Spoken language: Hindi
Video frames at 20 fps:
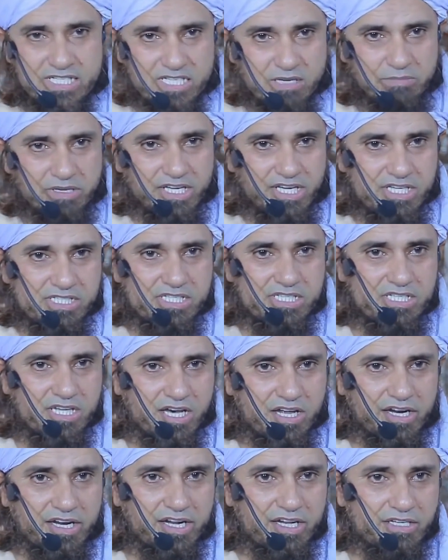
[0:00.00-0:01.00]
ऐसे भी
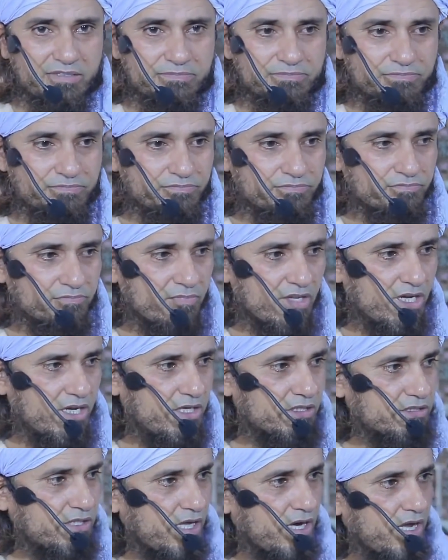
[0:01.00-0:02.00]
केसेस आ रहे हैं
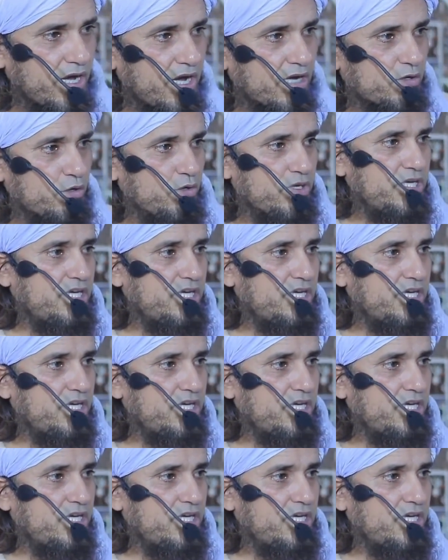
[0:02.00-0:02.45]
तलाक